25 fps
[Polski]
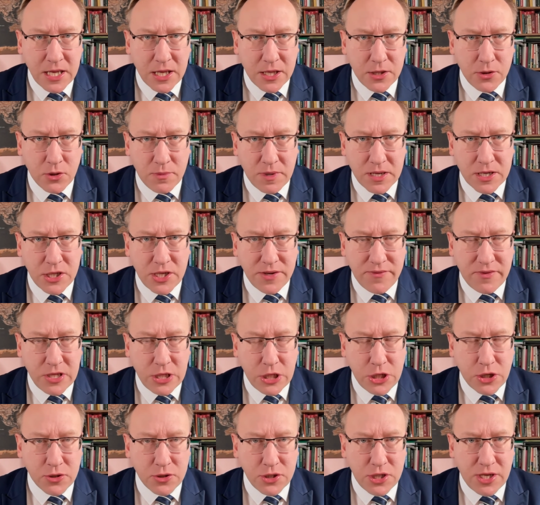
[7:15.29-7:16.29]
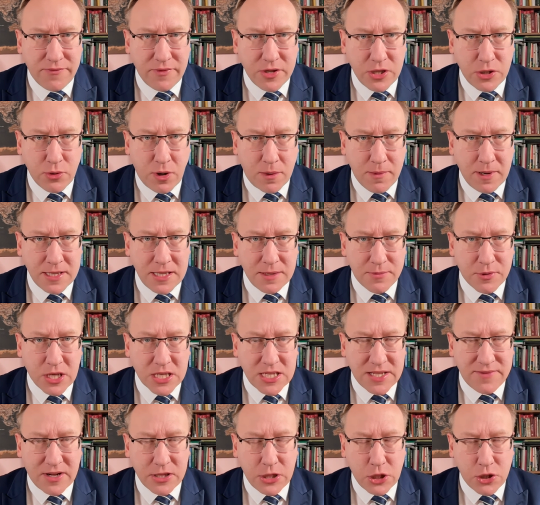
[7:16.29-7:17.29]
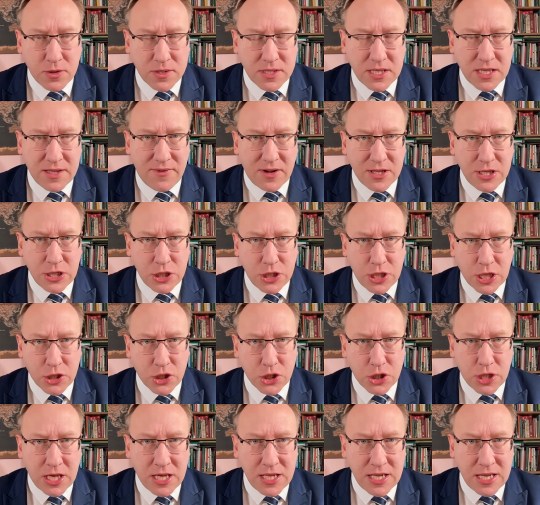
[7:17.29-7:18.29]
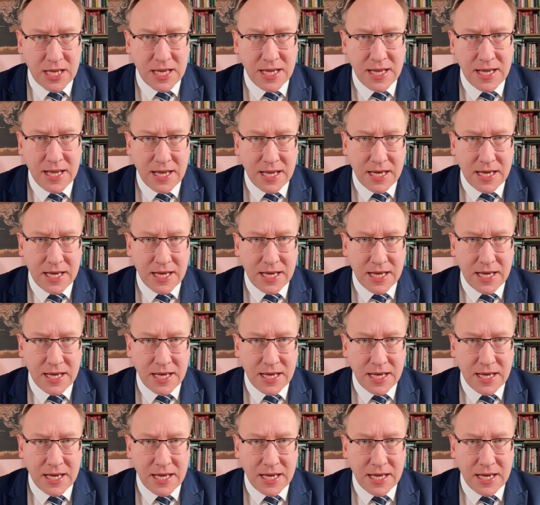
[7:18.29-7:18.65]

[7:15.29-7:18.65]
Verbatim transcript: numer 99 łamany przez 2024.